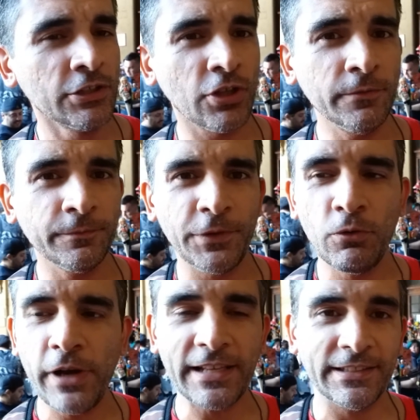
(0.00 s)
Son
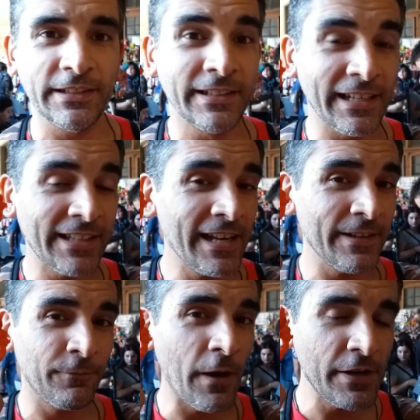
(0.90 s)
figuras que están
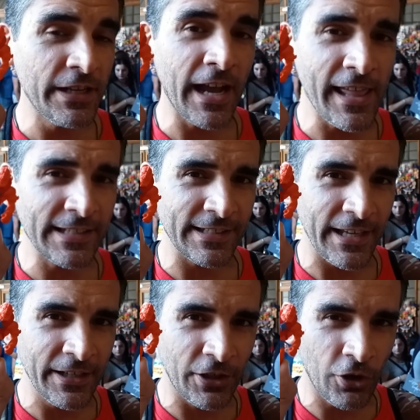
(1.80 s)
fabricadas
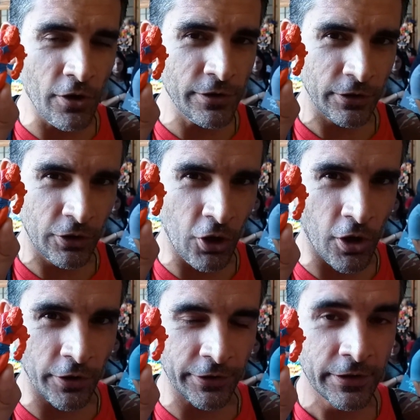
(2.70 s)
en Hong
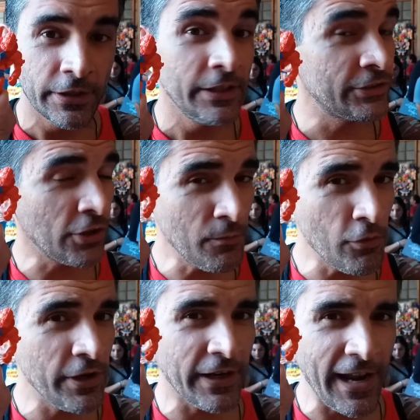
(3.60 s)
Kong y son
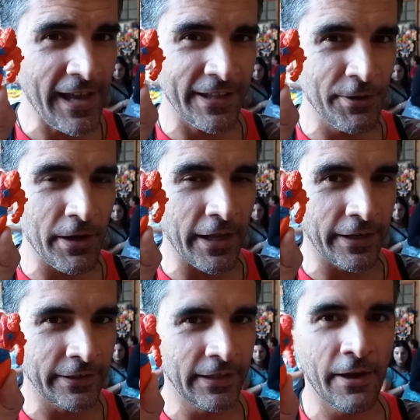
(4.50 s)
muy raras de ver.
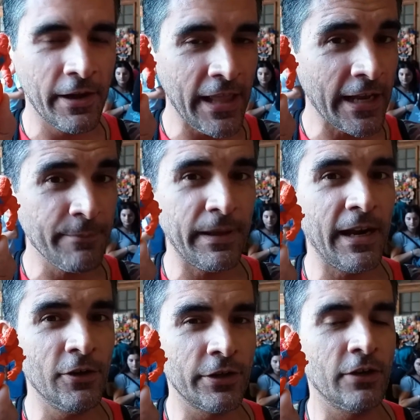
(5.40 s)
La verdad que para los que